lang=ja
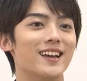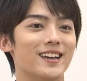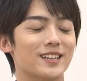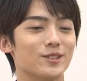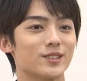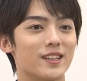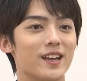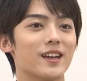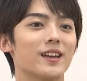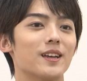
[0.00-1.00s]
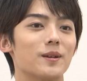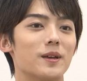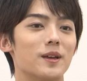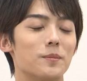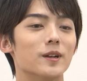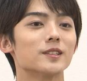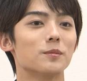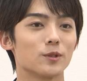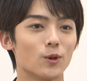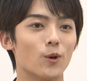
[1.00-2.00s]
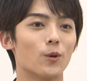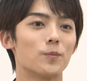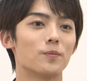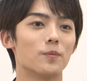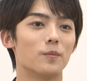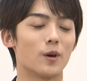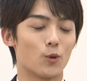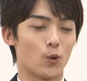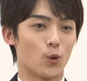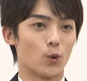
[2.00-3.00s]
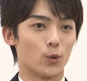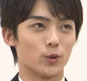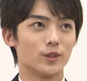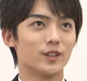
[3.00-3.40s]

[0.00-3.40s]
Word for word: えー、そして、えー、皆様と、まあ、こう